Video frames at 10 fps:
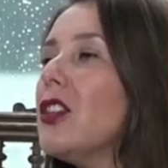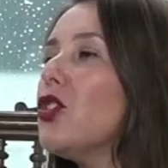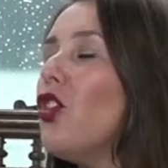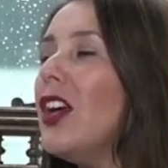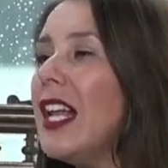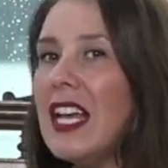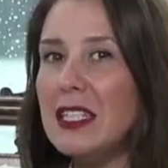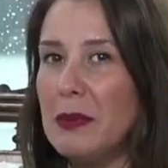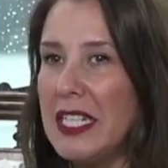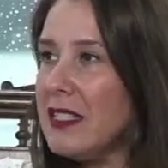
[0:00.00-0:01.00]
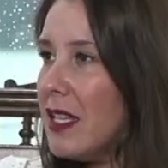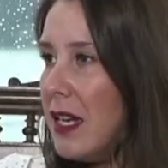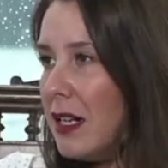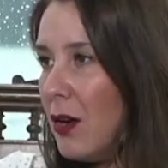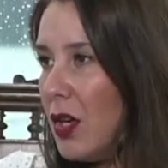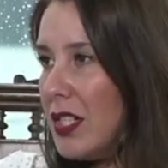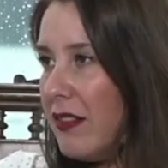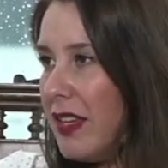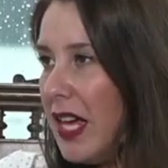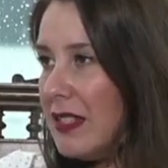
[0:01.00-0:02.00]
todas las experiencias llegan a nuestra
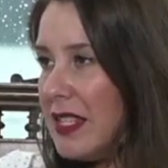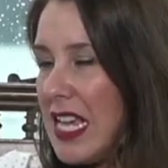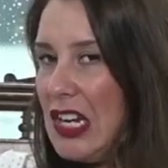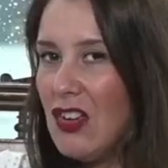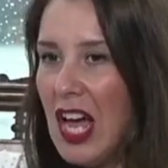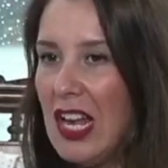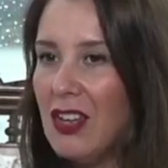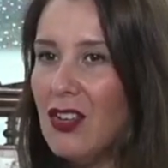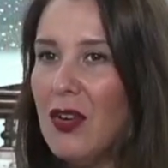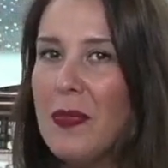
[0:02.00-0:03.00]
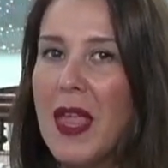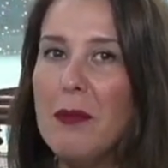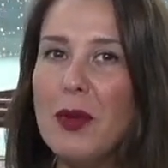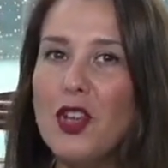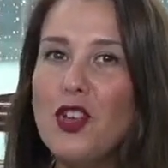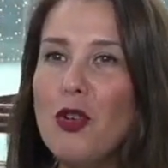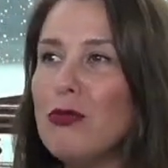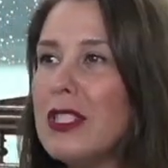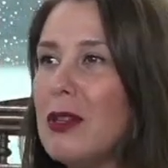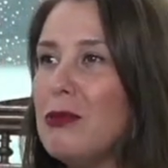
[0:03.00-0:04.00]
vida a enseñarnos algo. Pero yo he
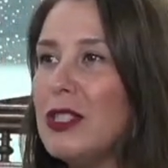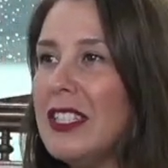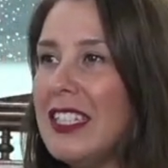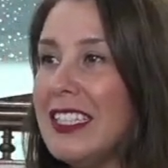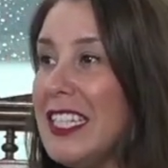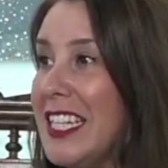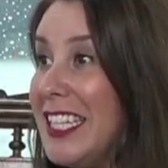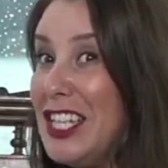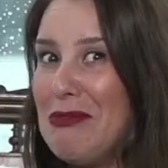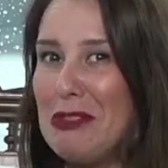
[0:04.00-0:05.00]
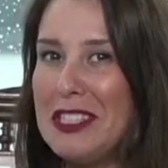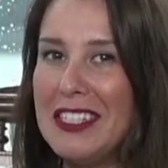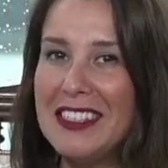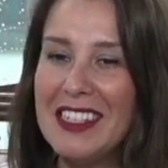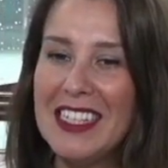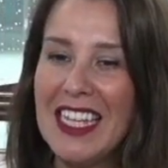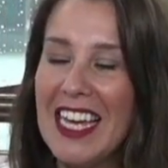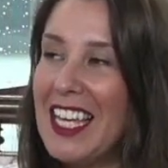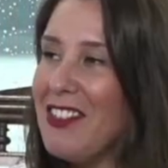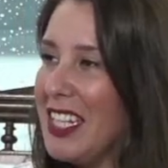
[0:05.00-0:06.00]
escuchado a mucha gente y he tenido muchas entrevistas
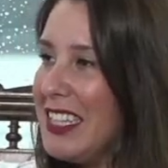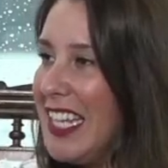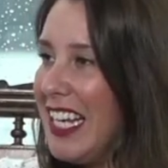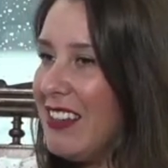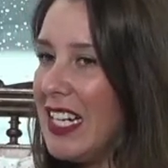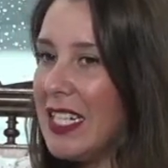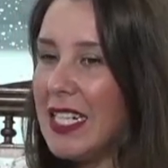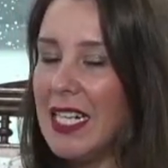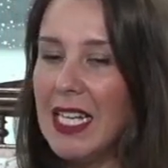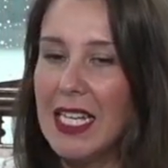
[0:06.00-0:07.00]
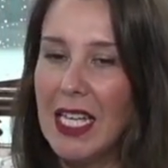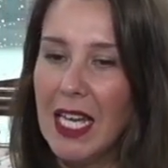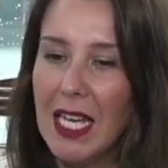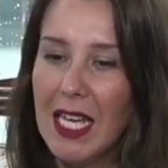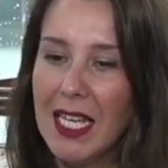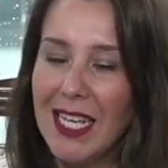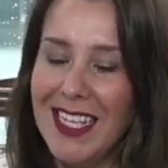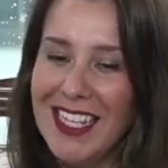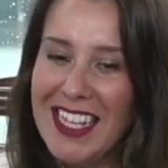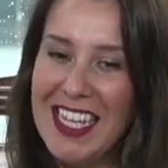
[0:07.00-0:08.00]
que vinieron de la banca y que,
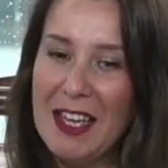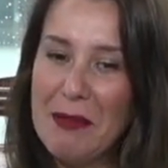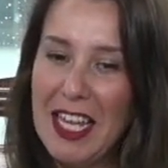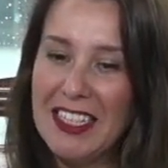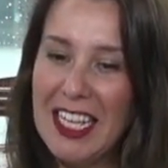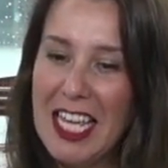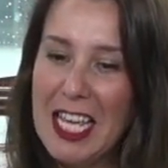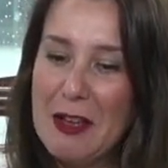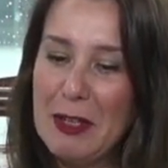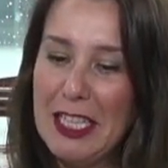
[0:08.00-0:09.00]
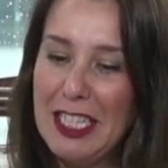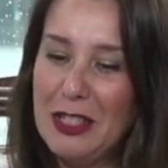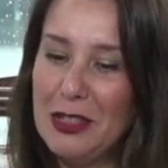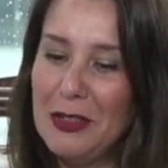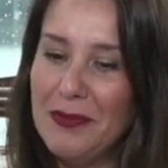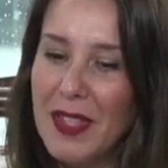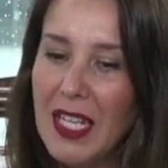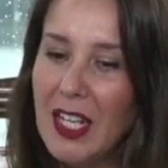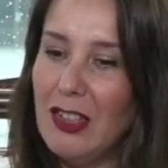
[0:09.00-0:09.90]
y que, me, han, y que me han dicho, o